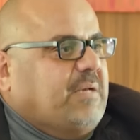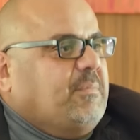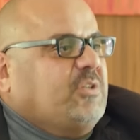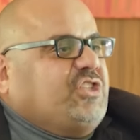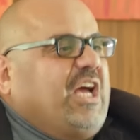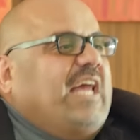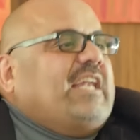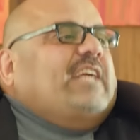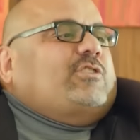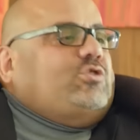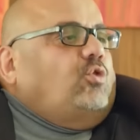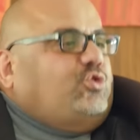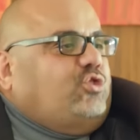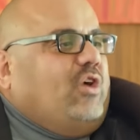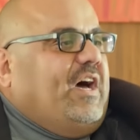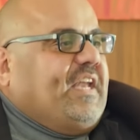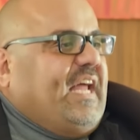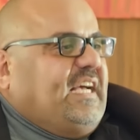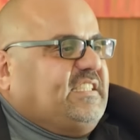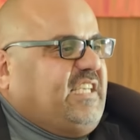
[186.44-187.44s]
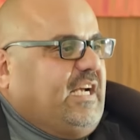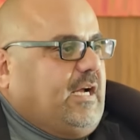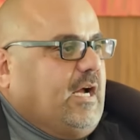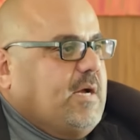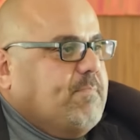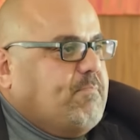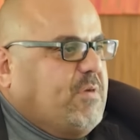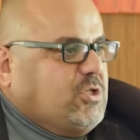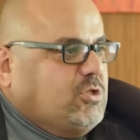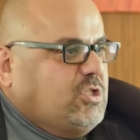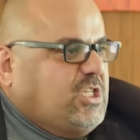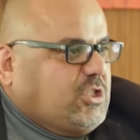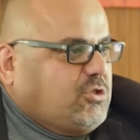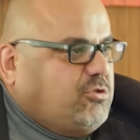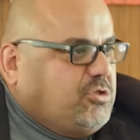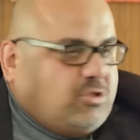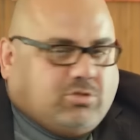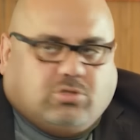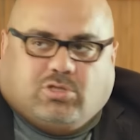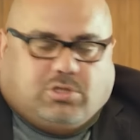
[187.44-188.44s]
زلمه ان شاء الله تدوسوا على راسك بقول لك
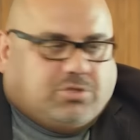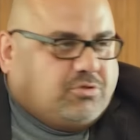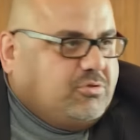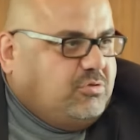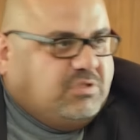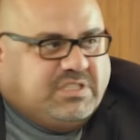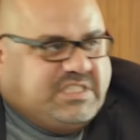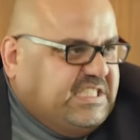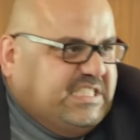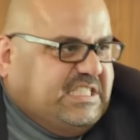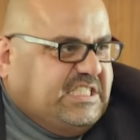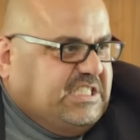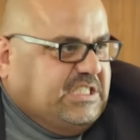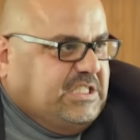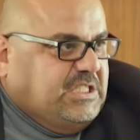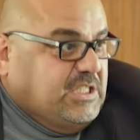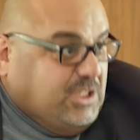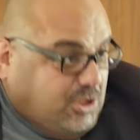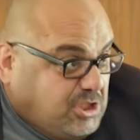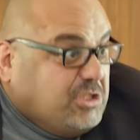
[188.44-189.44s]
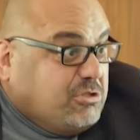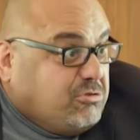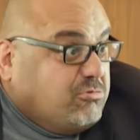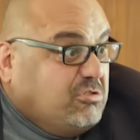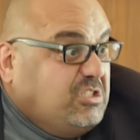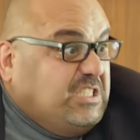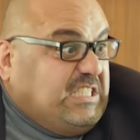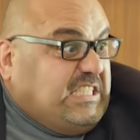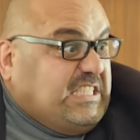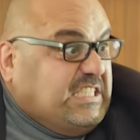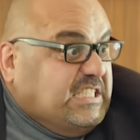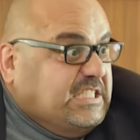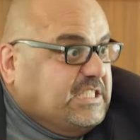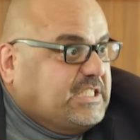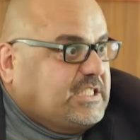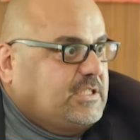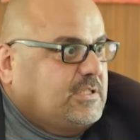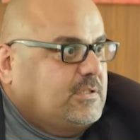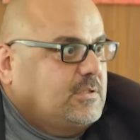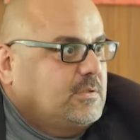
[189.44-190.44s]
خذ احضروا الليله احضروا لحالك